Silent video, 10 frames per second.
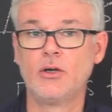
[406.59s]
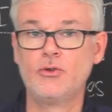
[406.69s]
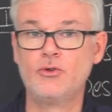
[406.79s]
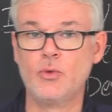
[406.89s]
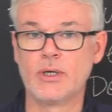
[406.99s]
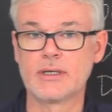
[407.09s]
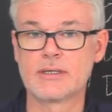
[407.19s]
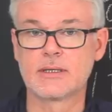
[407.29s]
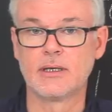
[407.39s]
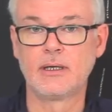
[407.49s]
du
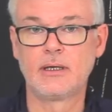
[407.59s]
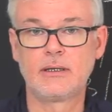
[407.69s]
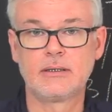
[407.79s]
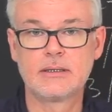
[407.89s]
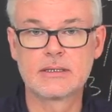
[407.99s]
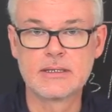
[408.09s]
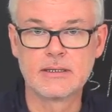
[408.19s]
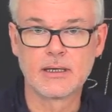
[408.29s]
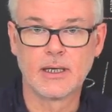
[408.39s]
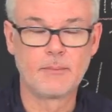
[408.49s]
RSA,
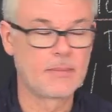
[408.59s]
etc.